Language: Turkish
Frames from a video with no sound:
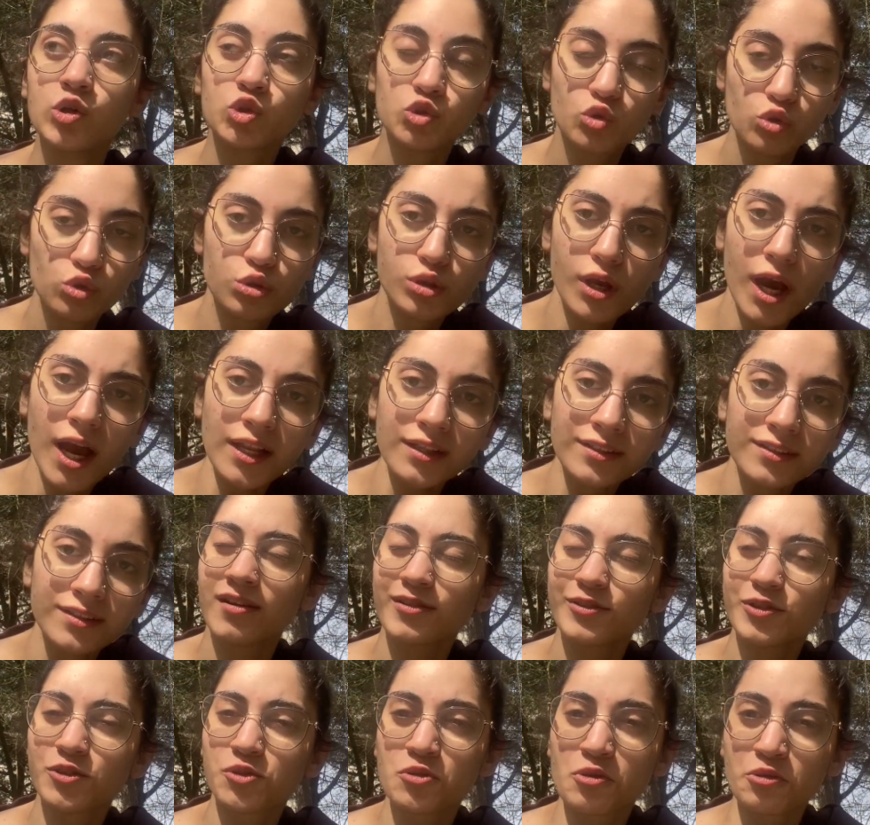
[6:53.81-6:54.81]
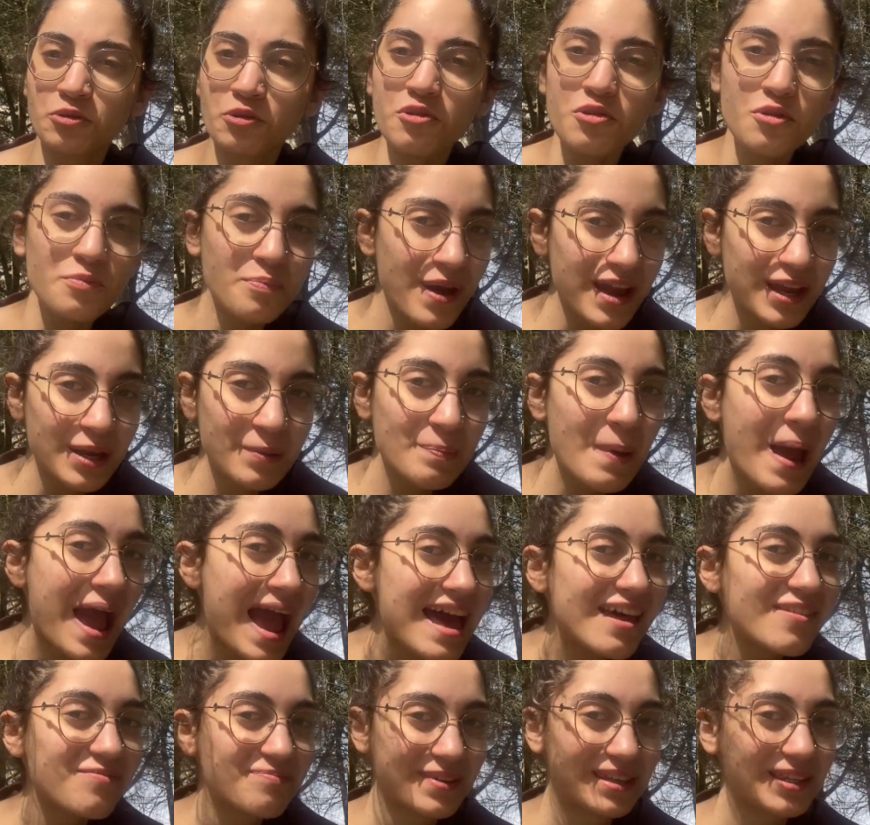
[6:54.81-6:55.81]
Güzeldi. Sonunu pek
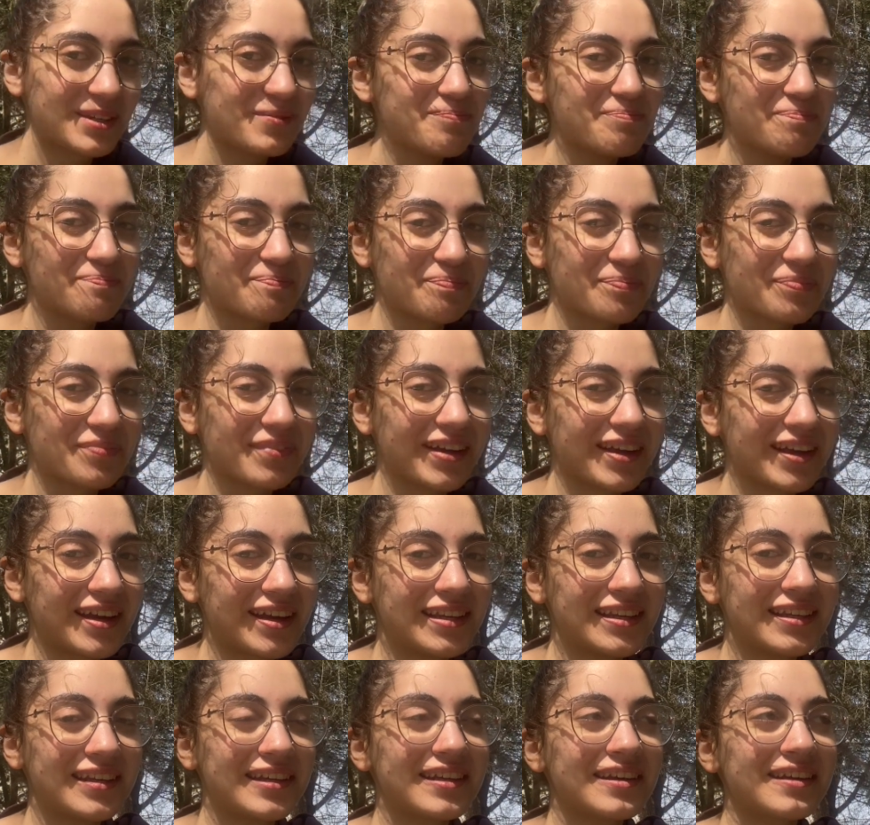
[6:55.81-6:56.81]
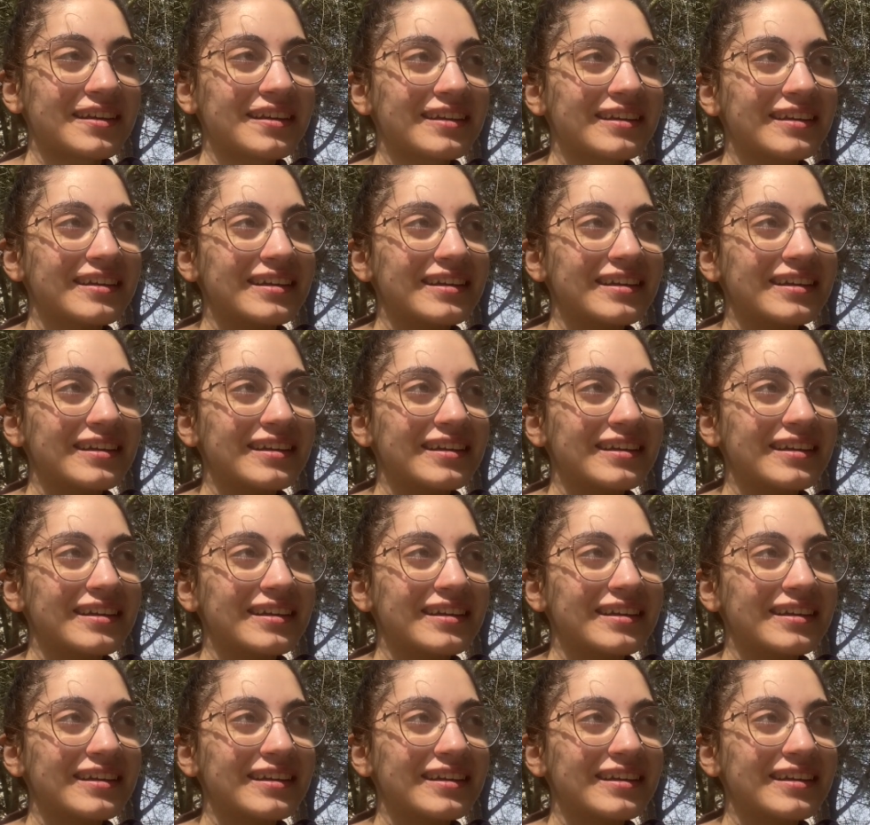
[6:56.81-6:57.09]
beğenmedim. Hani